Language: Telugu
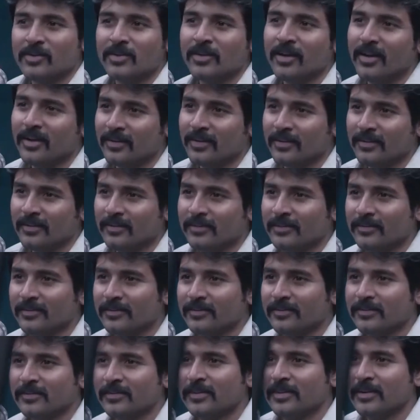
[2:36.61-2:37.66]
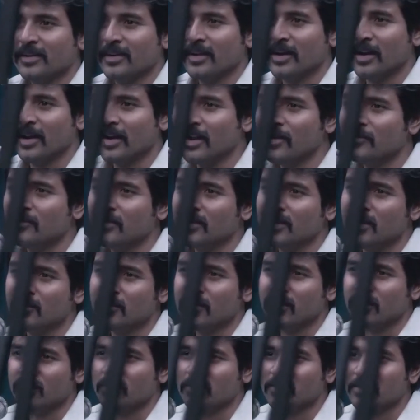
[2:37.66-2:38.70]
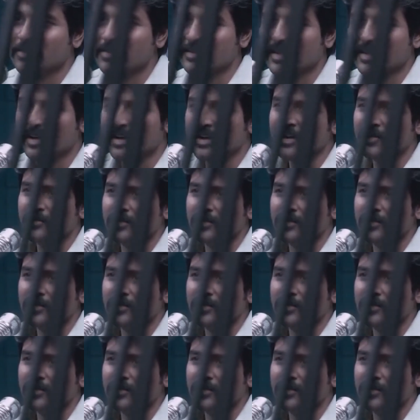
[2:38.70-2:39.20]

ఎవరో అన్నారు కలాం వస్తే మారుతుంది